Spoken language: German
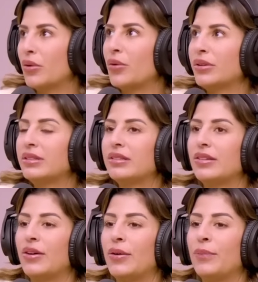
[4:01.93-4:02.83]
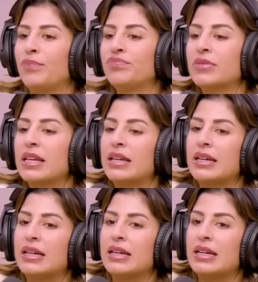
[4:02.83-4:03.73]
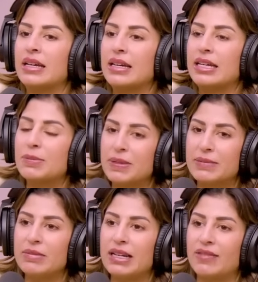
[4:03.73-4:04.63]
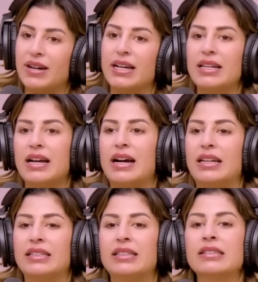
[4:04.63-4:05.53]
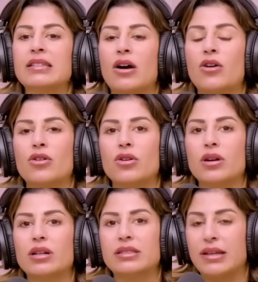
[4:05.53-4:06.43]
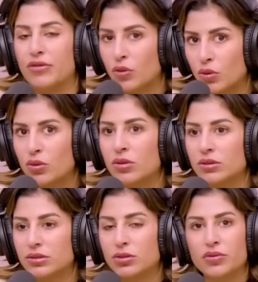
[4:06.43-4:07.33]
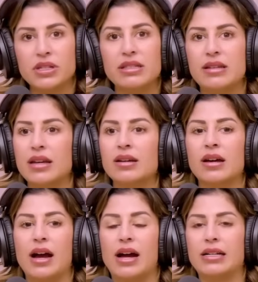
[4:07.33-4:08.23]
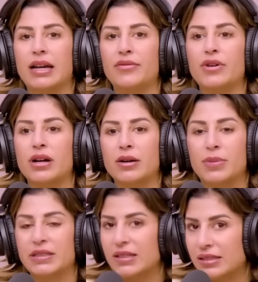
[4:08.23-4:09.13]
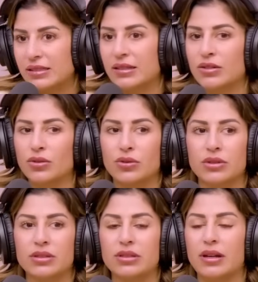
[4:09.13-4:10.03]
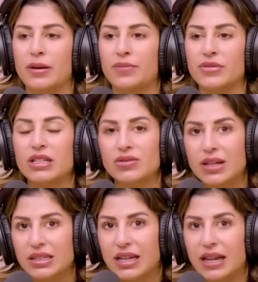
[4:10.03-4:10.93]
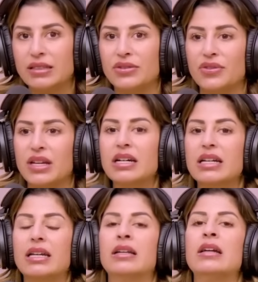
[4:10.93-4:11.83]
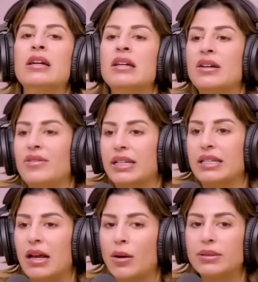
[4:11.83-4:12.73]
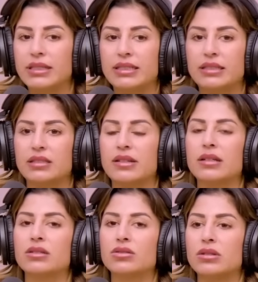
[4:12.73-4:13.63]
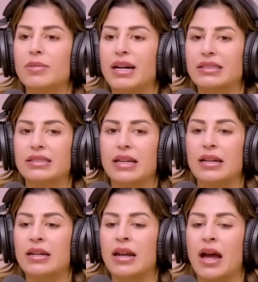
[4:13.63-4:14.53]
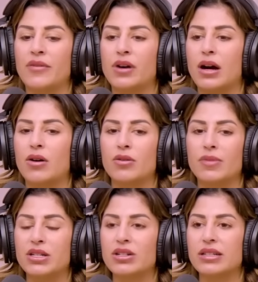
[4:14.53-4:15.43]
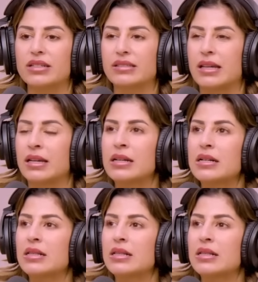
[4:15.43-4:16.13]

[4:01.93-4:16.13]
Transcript: Und ähm, ich bin mittlerweile allerdings auch sehr froh, so wie die Dinge halt einfach passiert sind und ähm, dass wir getrennte Wege gehen, weil ich glaube nicht, dass wir eine gesunde Basis hätten, einfach auch menschlich gesehen.